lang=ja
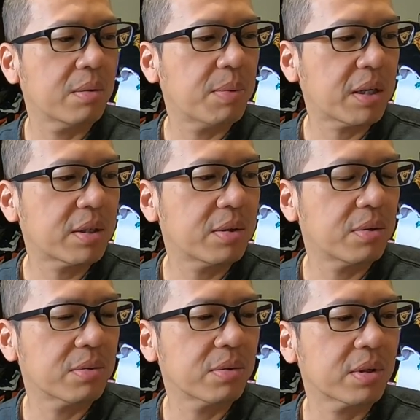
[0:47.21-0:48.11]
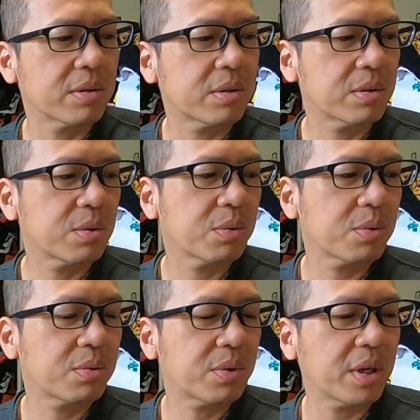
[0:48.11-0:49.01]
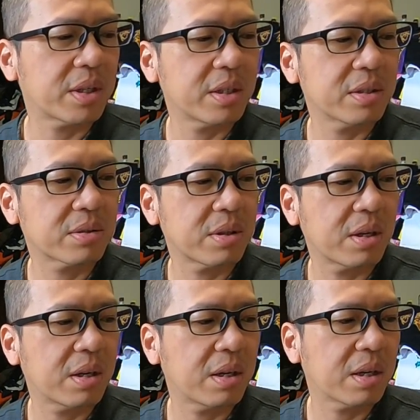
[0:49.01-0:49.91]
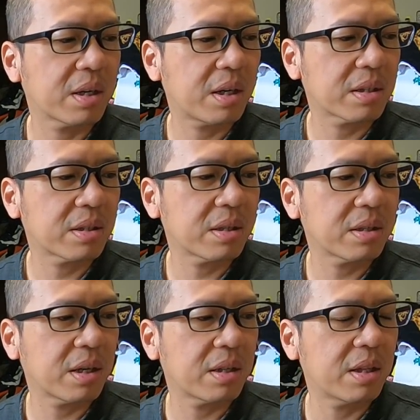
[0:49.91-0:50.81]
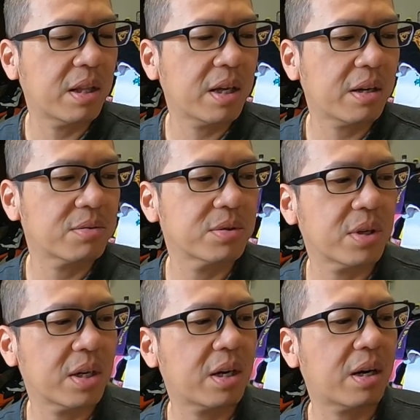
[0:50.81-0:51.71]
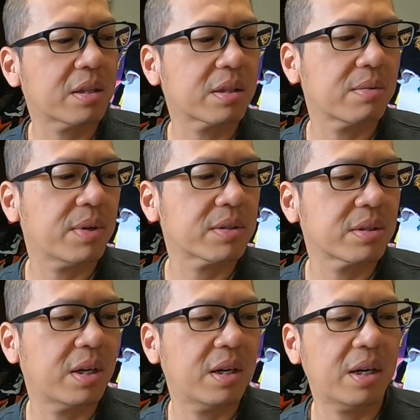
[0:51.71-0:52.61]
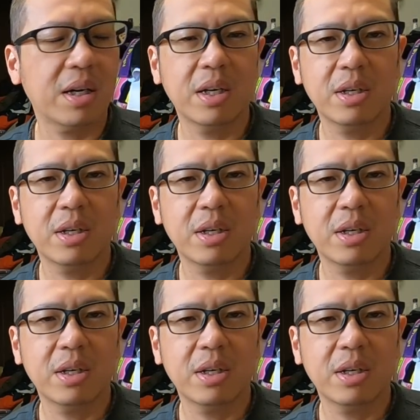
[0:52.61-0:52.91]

マキロンで消毒液ですね買ってきて710円かかってますが、